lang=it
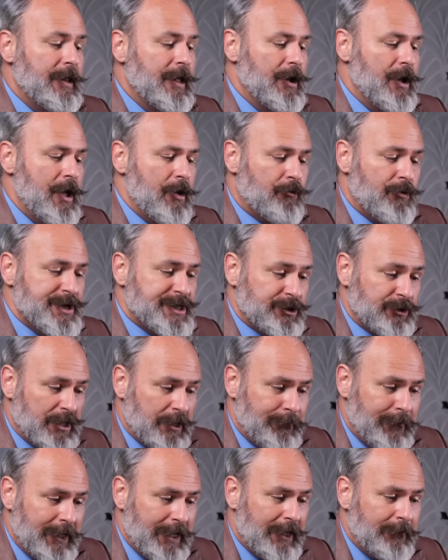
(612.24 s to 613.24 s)
Eh, questa è
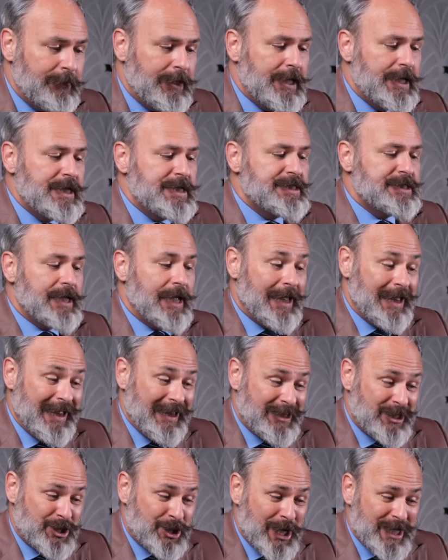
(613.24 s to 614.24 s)
una bella mise,
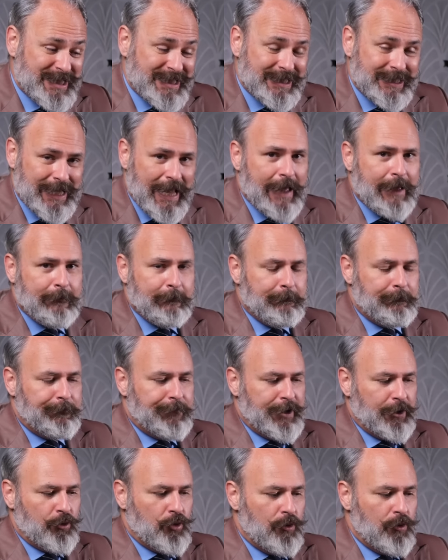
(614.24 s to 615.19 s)
c'è sempre